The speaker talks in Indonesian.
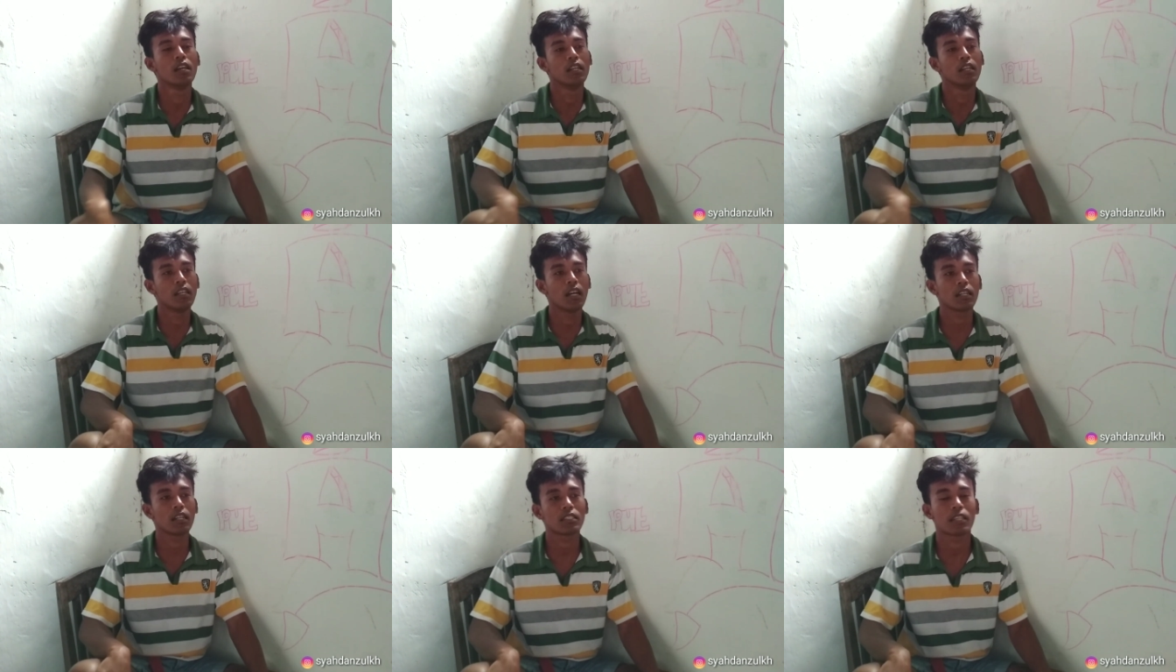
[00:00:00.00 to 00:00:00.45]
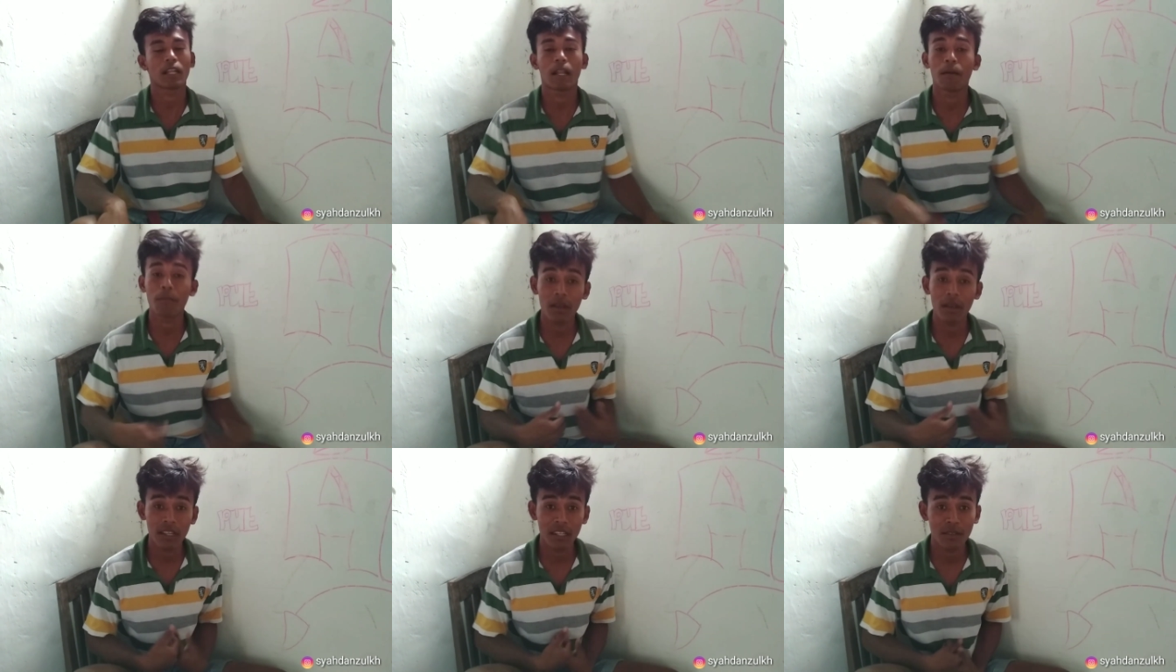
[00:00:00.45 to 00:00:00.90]
yang
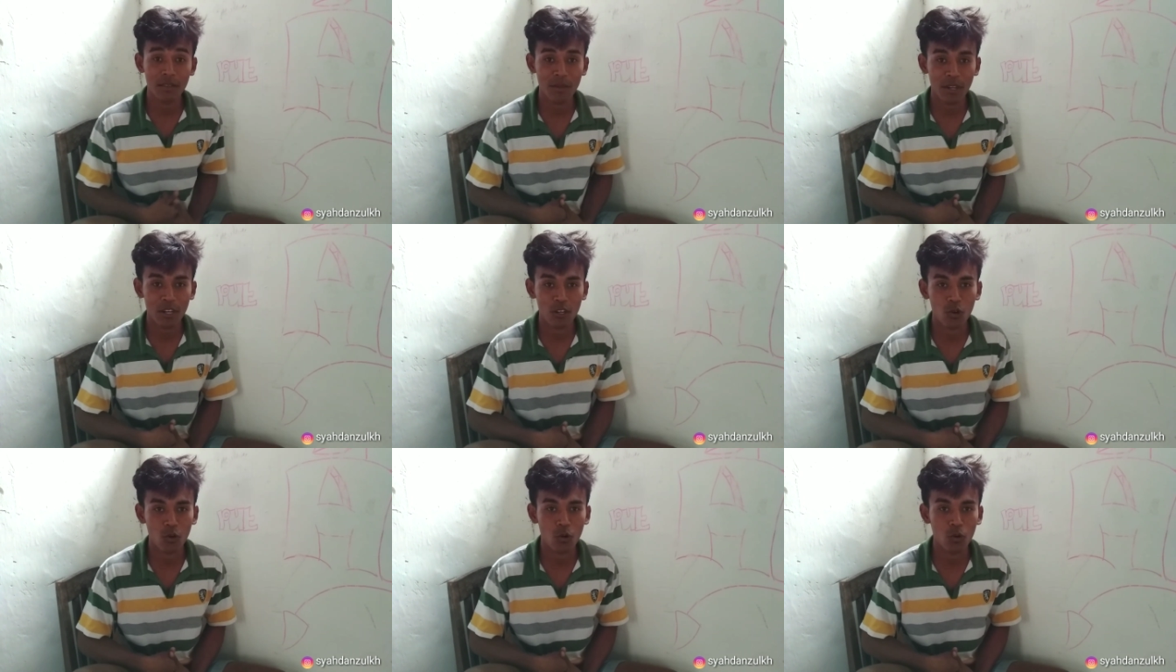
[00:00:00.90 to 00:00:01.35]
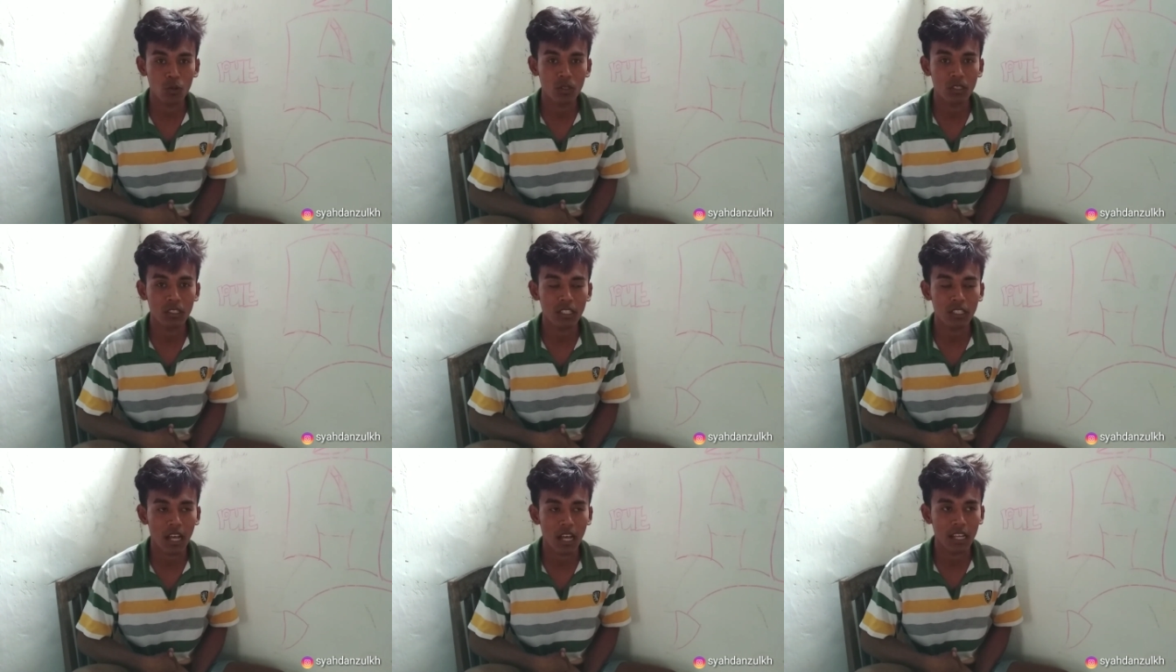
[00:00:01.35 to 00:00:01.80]
selama ini mendukung
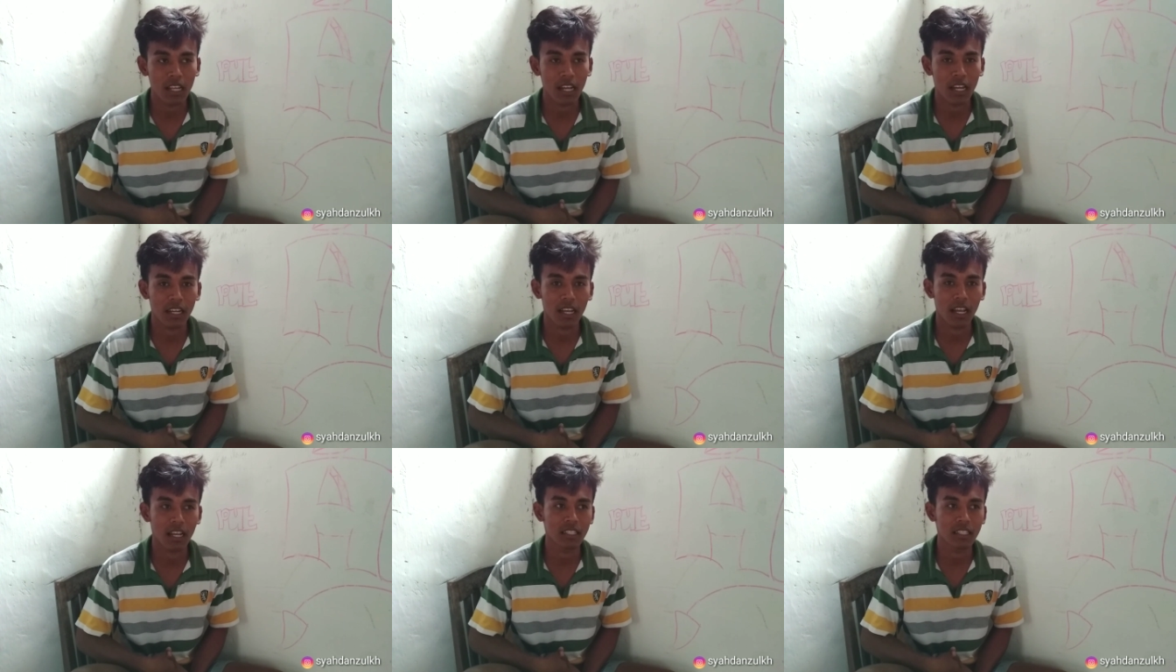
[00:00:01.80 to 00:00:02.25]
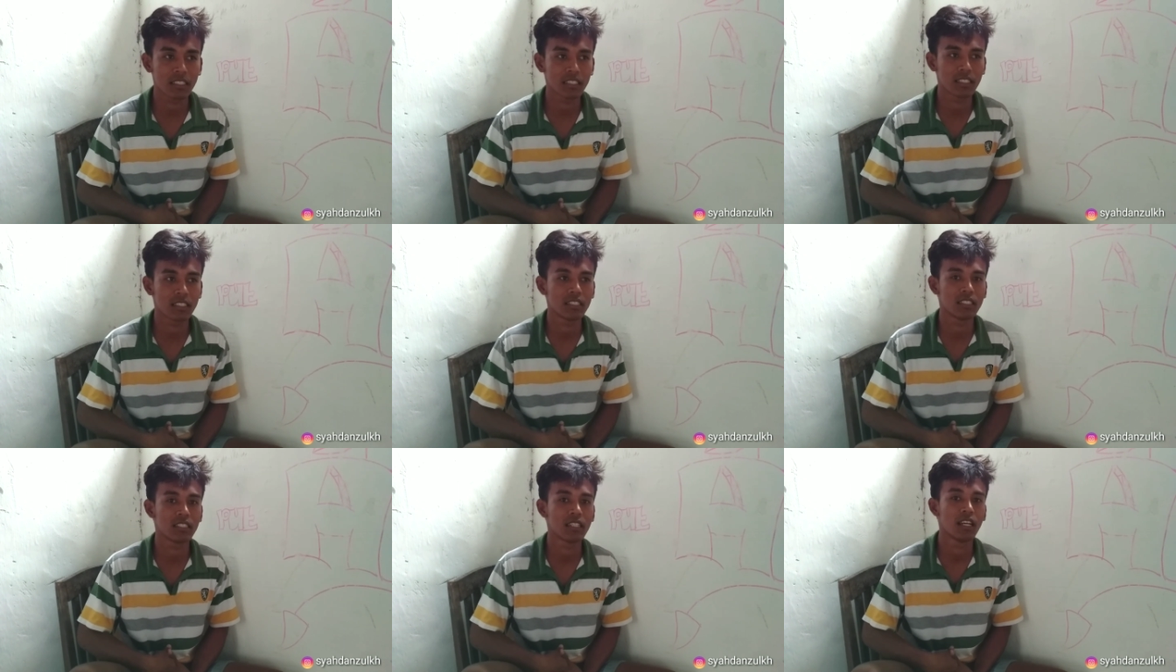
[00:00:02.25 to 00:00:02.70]
saya
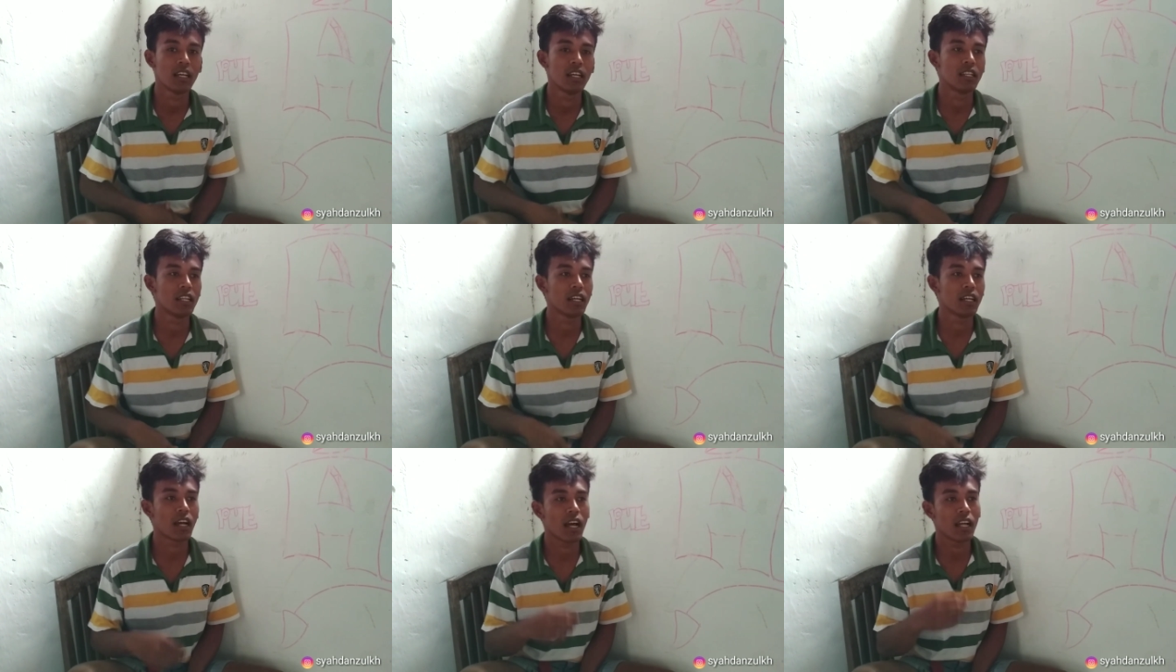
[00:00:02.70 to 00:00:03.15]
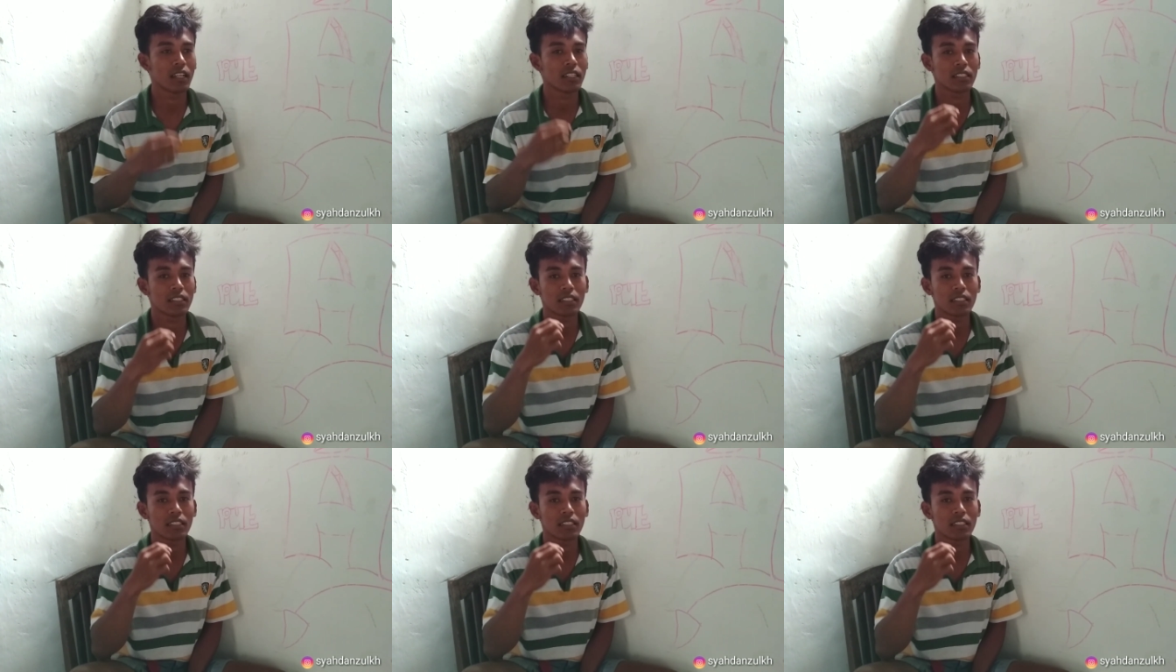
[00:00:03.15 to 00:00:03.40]
guys dengan